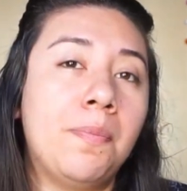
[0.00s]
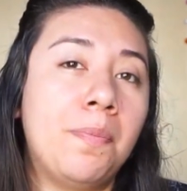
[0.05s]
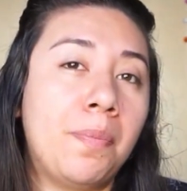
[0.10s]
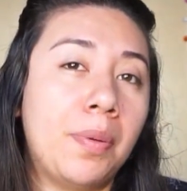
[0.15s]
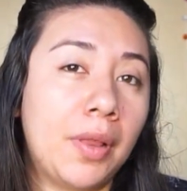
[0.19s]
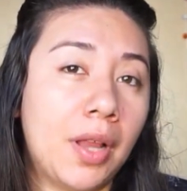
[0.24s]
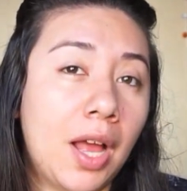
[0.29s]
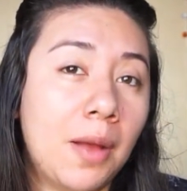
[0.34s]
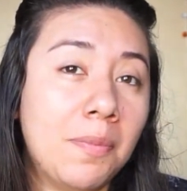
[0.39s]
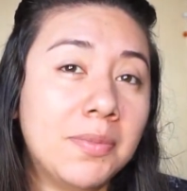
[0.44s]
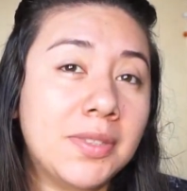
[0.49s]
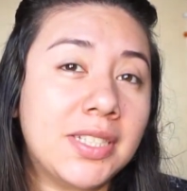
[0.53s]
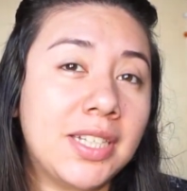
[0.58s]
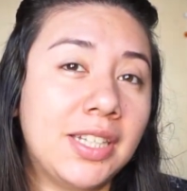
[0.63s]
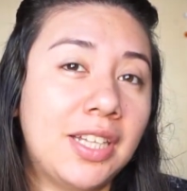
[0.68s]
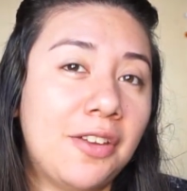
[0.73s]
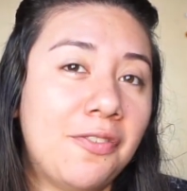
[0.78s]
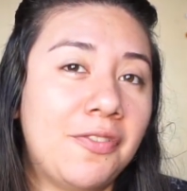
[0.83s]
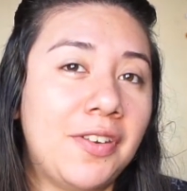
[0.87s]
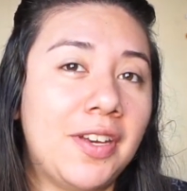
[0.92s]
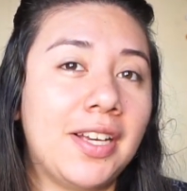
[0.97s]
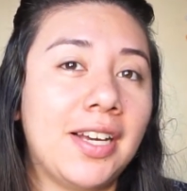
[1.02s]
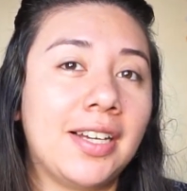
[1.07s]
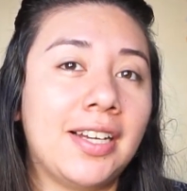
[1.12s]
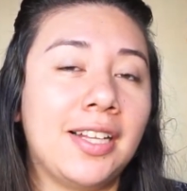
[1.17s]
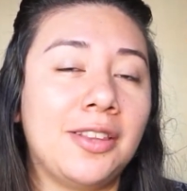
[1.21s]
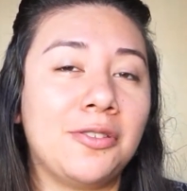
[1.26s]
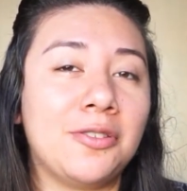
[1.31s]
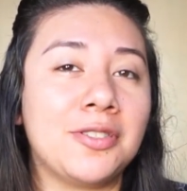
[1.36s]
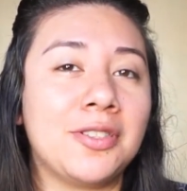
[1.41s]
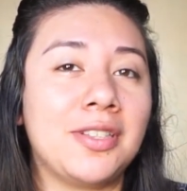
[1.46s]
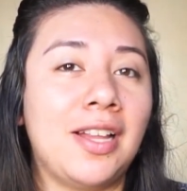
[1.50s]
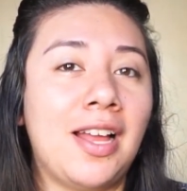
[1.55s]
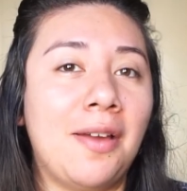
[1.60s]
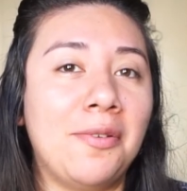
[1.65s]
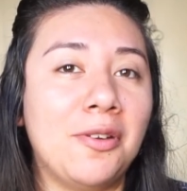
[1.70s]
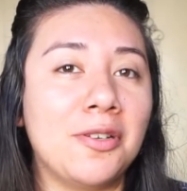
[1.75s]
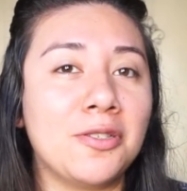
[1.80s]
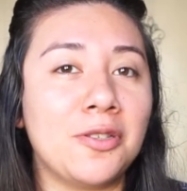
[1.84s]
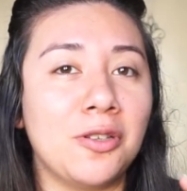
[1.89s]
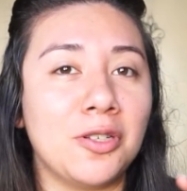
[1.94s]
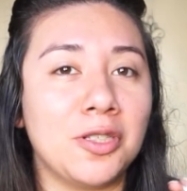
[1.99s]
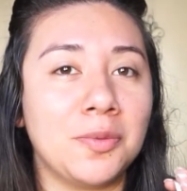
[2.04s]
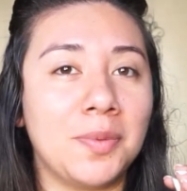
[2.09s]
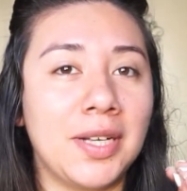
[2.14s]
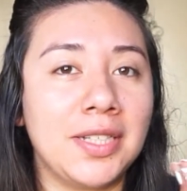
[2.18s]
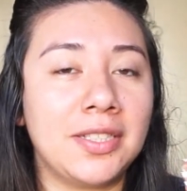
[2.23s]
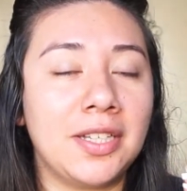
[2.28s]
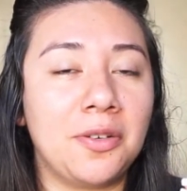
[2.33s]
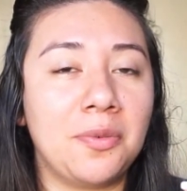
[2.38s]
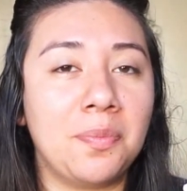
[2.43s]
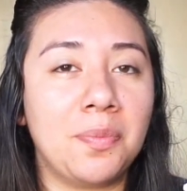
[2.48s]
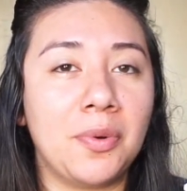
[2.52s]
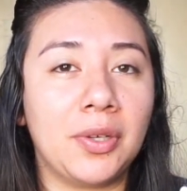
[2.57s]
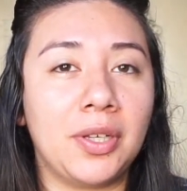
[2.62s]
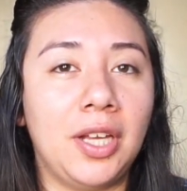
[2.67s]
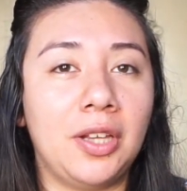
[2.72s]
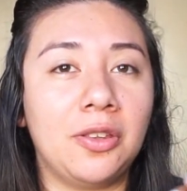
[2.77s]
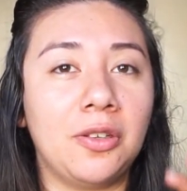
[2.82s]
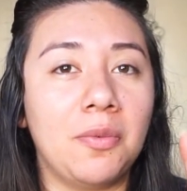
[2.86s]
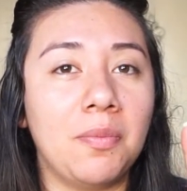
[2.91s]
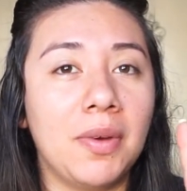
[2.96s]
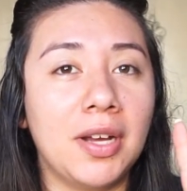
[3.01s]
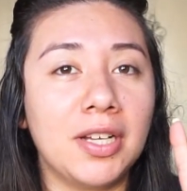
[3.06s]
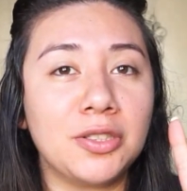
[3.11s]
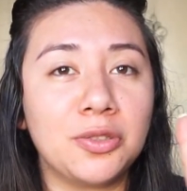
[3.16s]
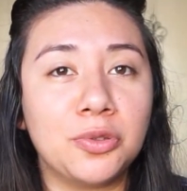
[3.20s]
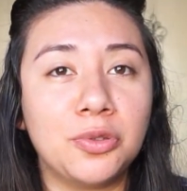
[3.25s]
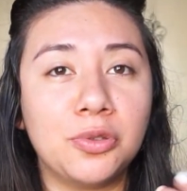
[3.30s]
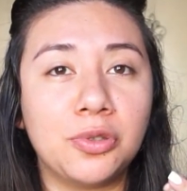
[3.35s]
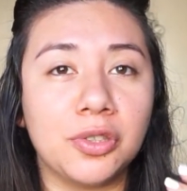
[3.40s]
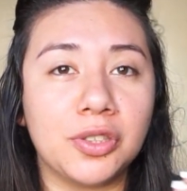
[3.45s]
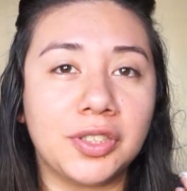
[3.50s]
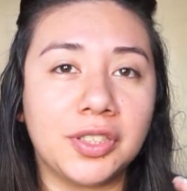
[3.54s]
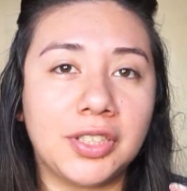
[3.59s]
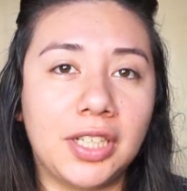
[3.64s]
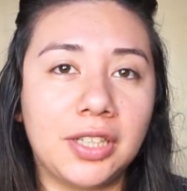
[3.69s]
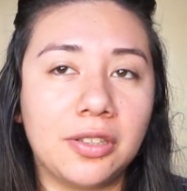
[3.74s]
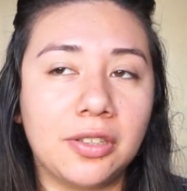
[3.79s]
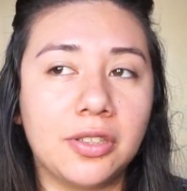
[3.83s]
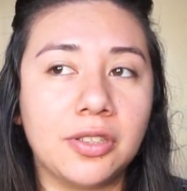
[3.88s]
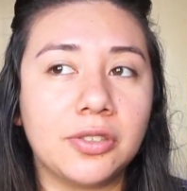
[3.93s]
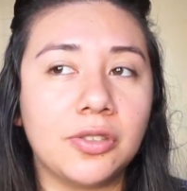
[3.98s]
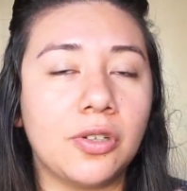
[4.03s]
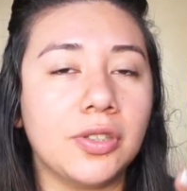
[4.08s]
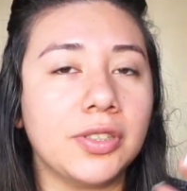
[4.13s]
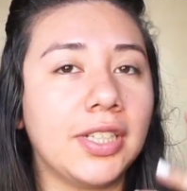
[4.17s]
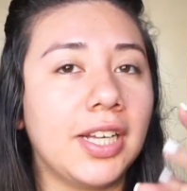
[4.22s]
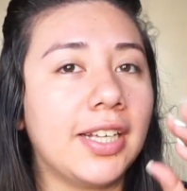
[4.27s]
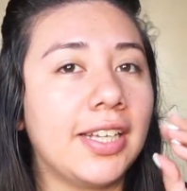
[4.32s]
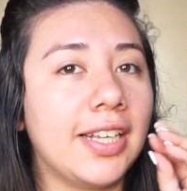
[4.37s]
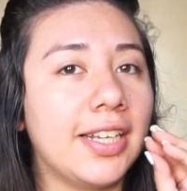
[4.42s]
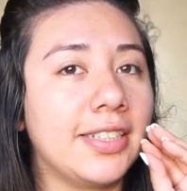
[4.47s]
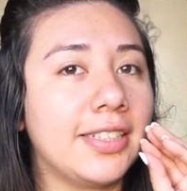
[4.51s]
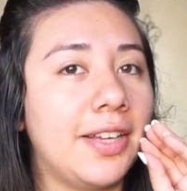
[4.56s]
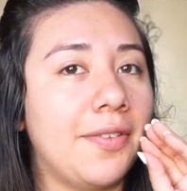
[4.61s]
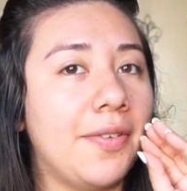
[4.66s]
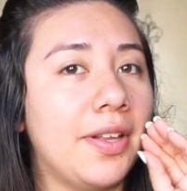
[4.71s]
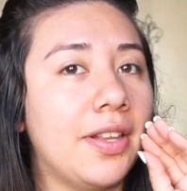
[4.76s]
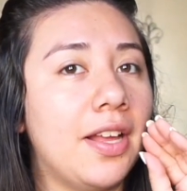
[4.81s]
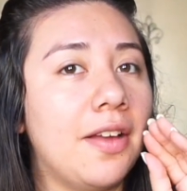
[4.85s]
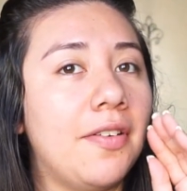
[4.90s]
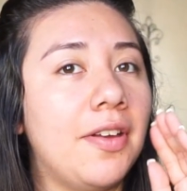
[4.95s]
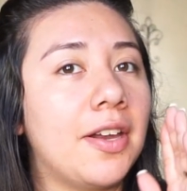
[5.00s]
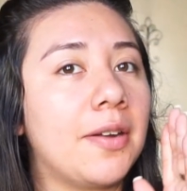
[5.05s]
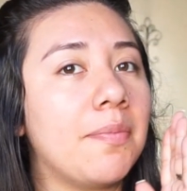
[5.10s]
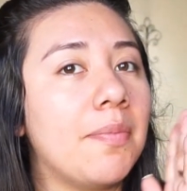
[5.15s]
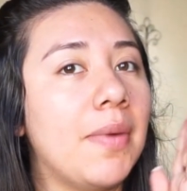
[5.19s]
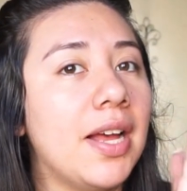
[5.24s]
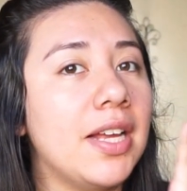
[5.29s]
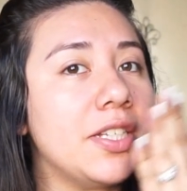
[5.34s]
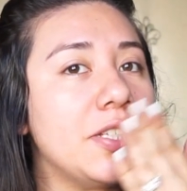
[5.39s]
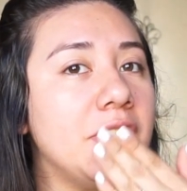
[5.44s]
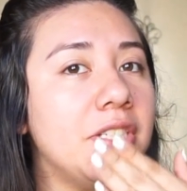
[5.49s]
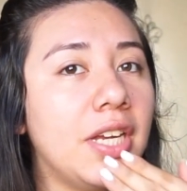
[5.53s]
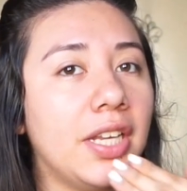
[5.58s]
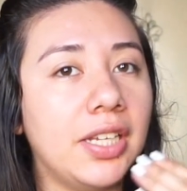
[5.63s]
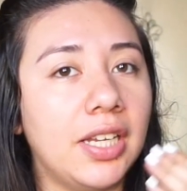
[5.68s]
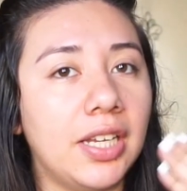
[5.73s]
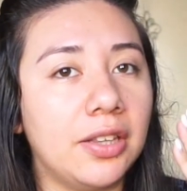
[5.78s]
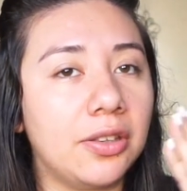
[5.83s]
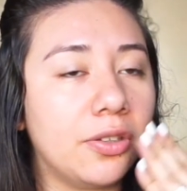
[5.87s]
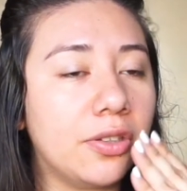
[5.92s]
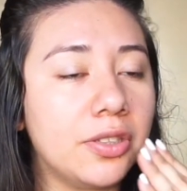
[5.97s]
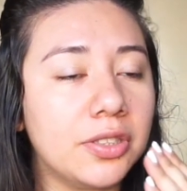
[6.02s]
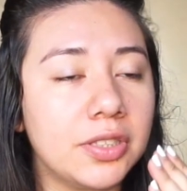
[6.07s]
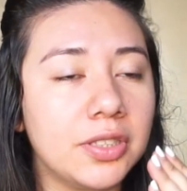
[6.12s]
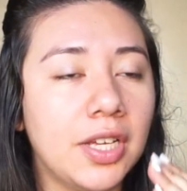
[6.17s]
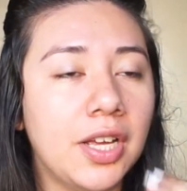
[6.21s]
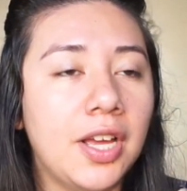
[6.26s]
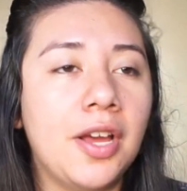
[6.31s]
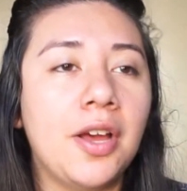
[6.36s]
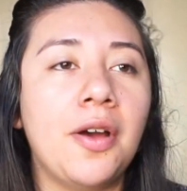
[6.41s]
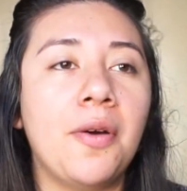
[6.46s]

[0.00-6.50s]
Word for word: Plump significa que tus labios los va a hacer un poquito más jugositos, o sea que se van a ver más llenitos